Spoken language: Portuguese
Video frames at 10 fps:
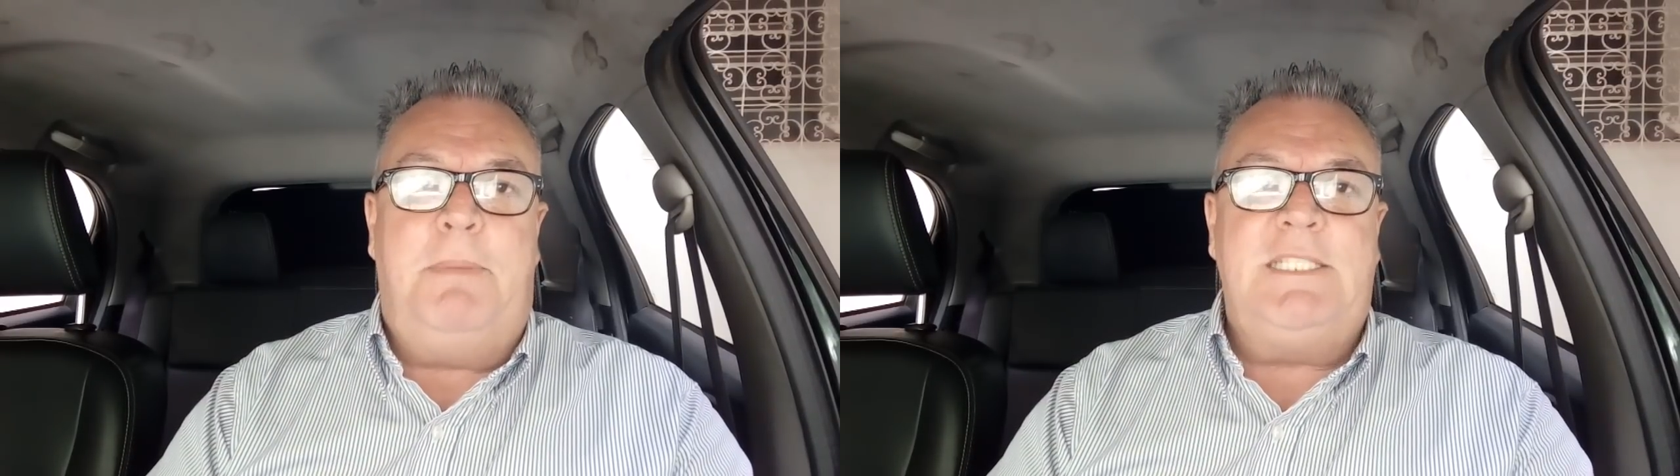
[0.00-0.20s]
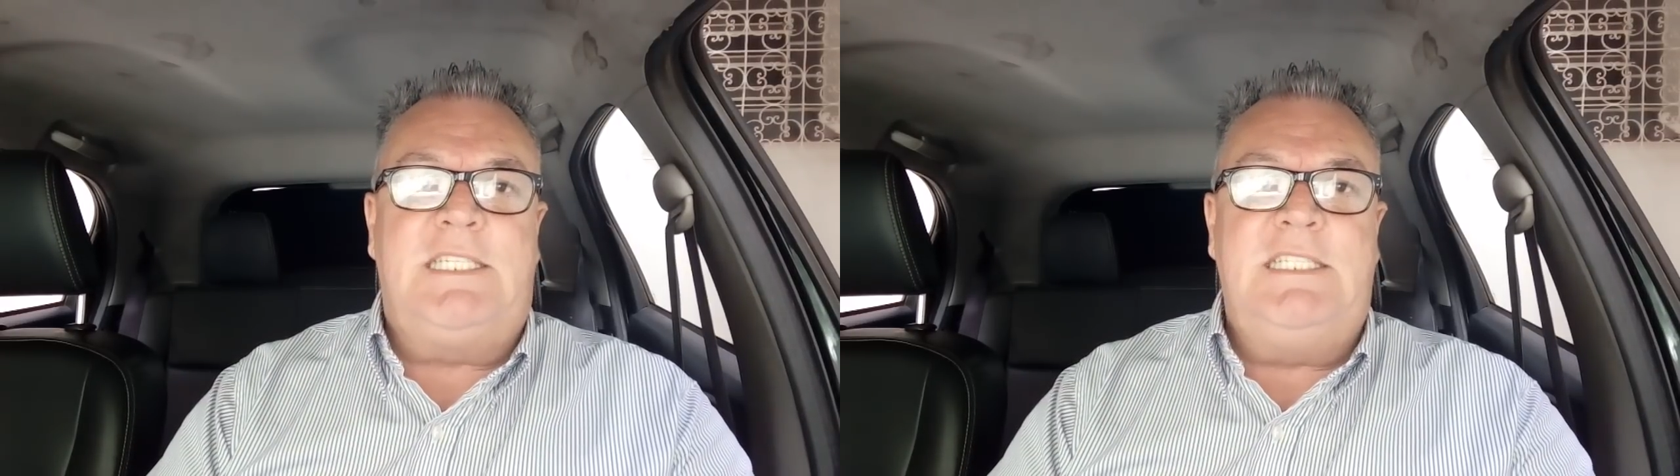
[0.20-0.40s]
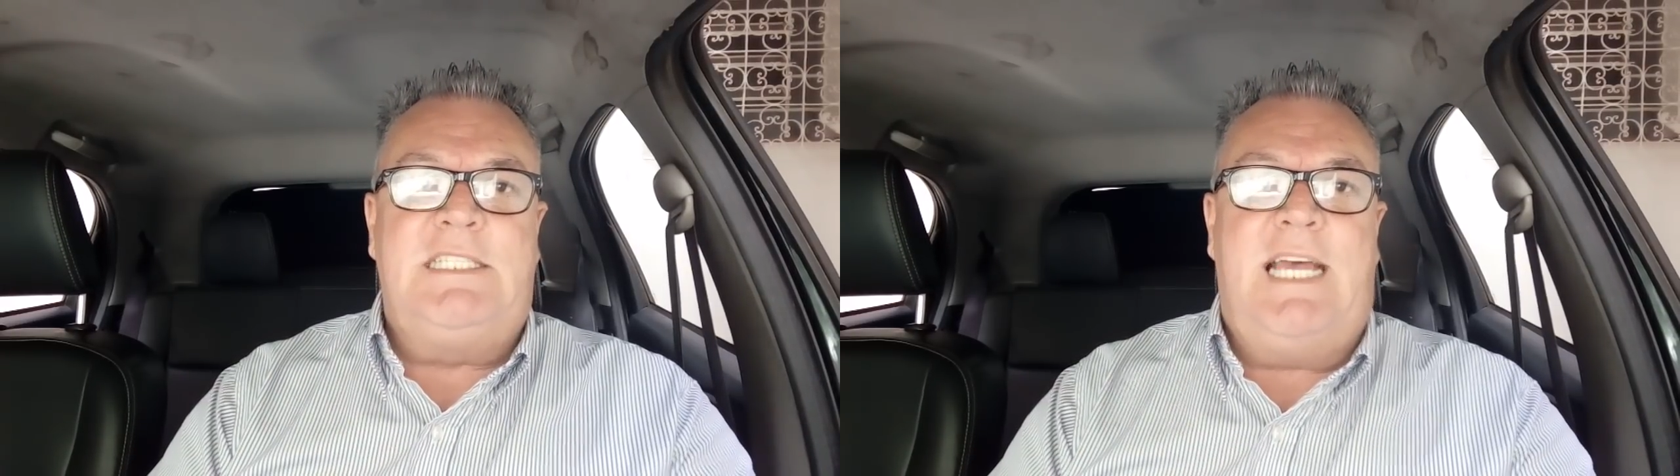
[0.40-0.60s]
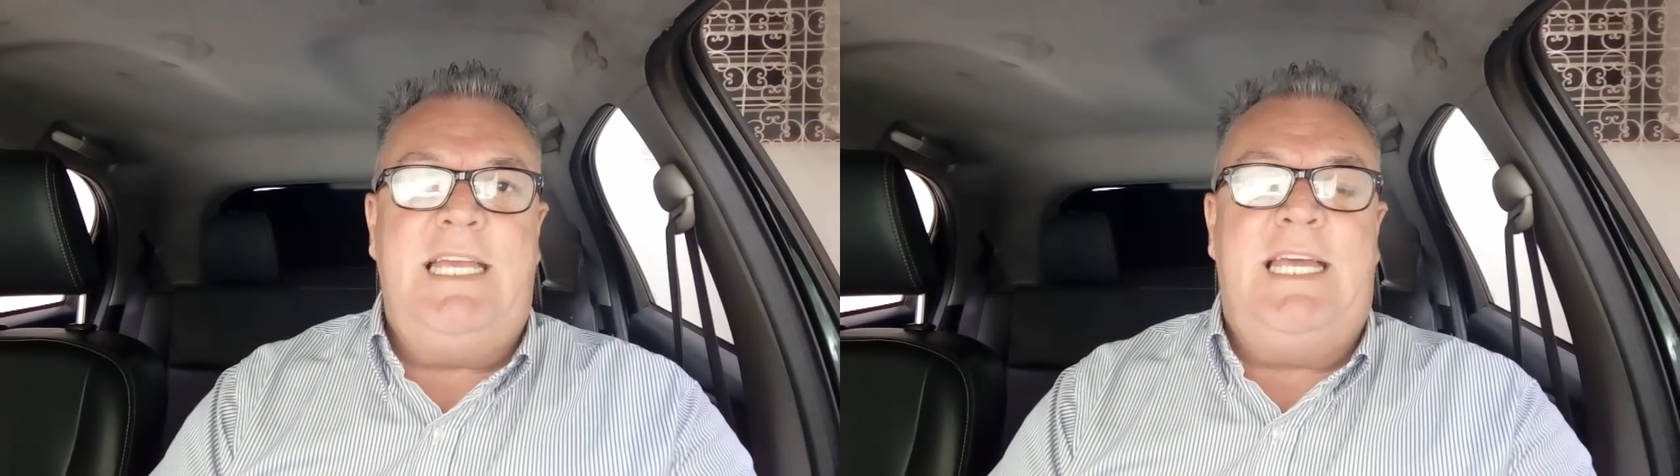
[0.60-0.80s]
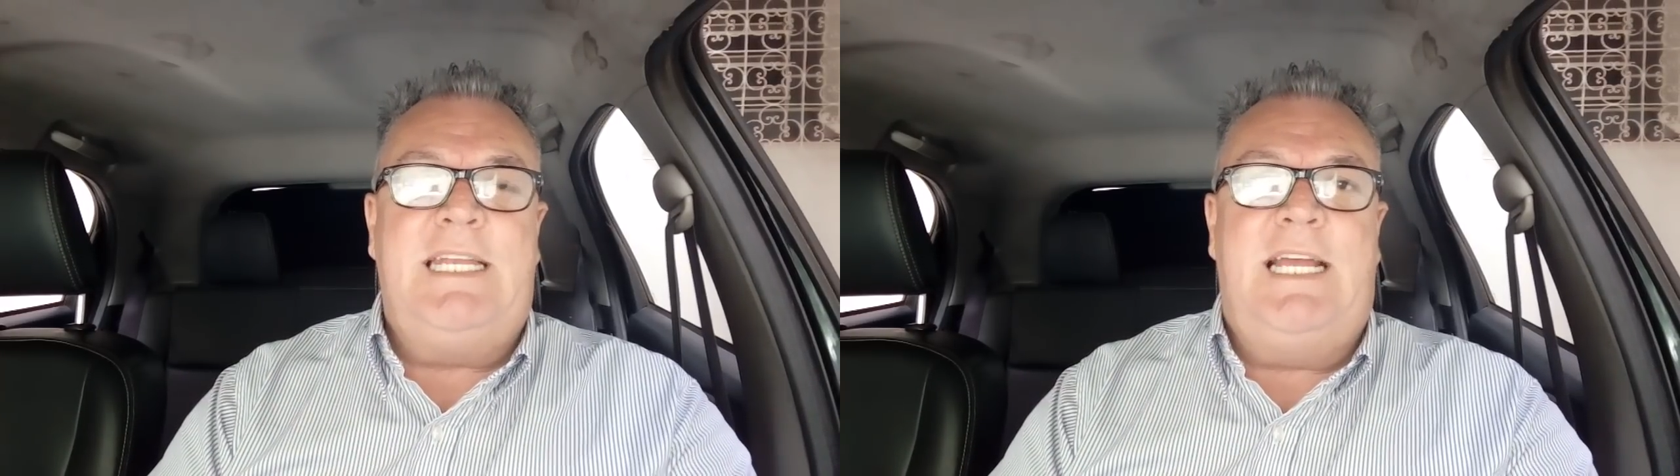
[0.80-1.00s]

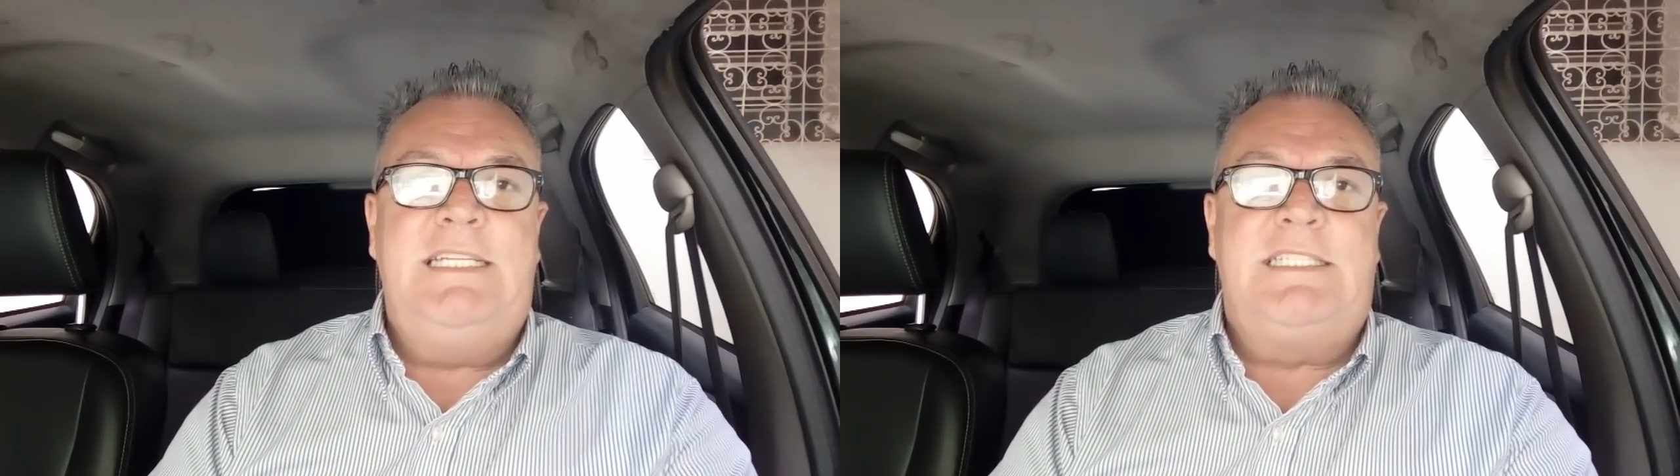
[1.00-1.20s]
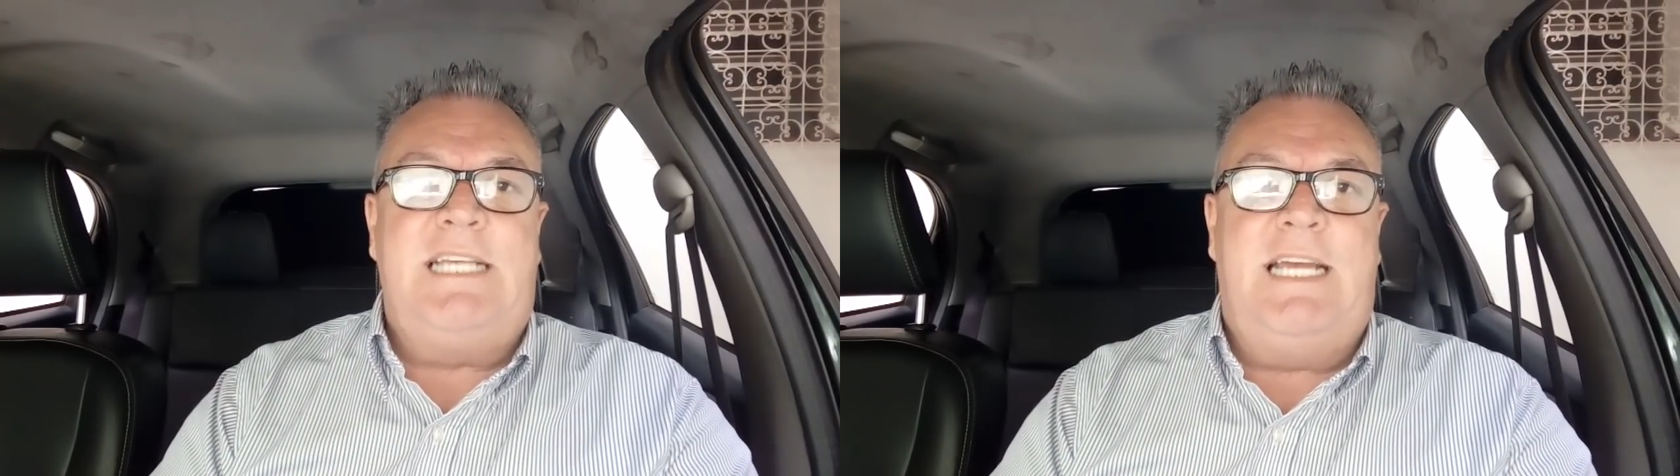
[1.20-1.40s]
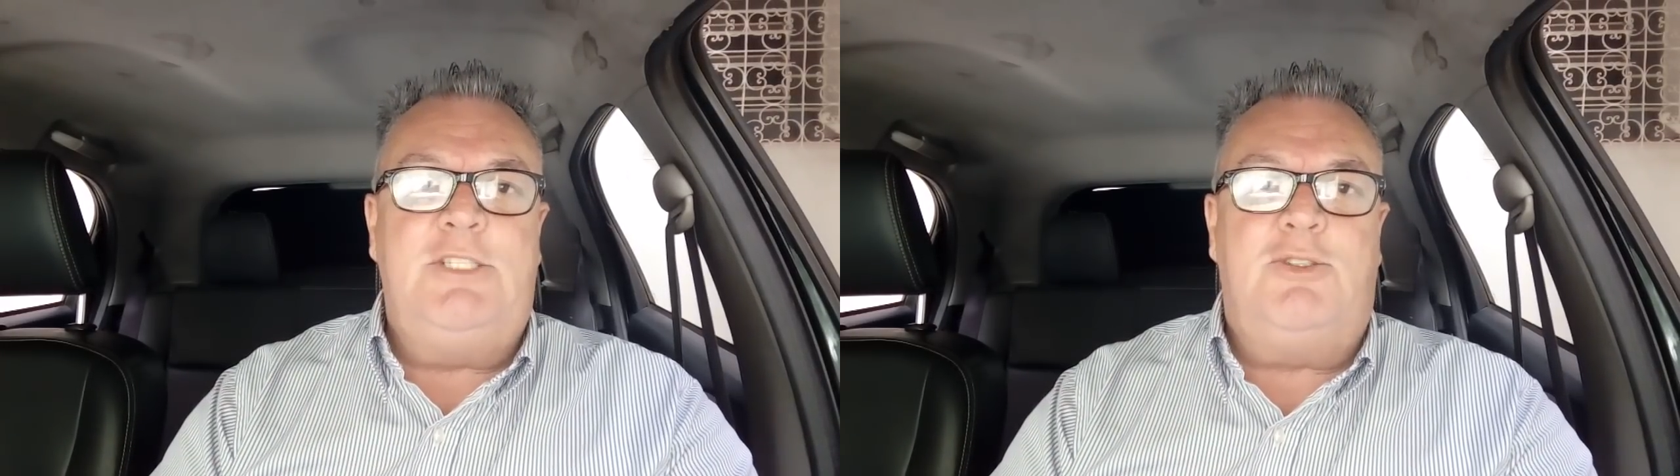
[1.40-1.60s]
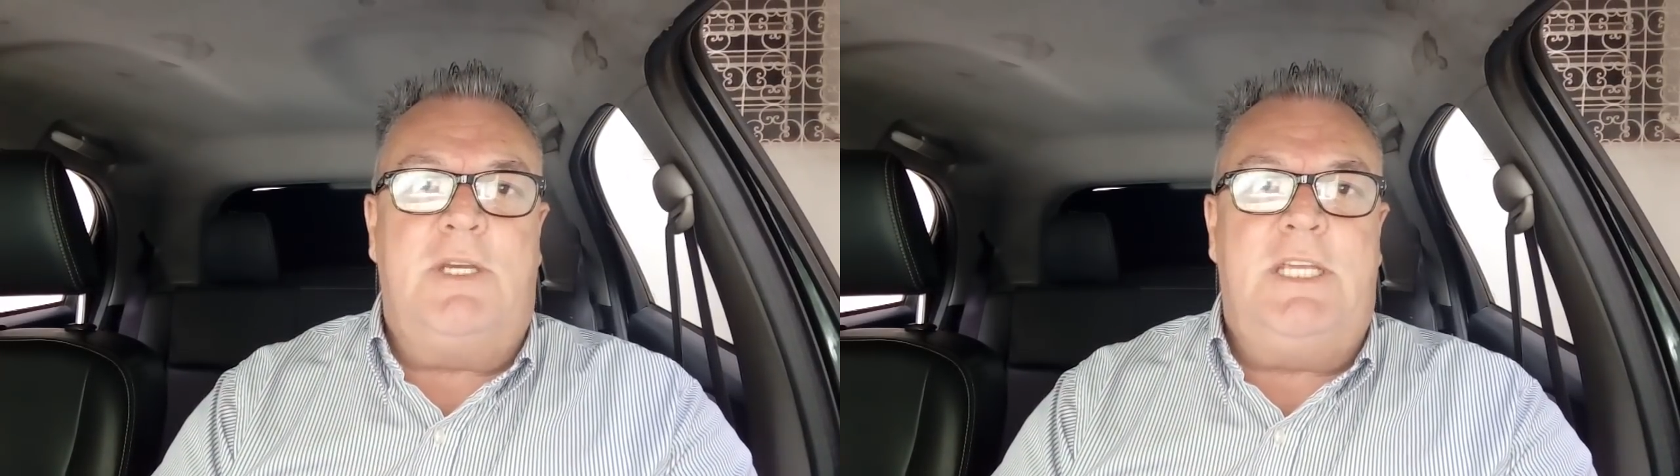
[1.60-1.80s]
pesquisar e analisar isso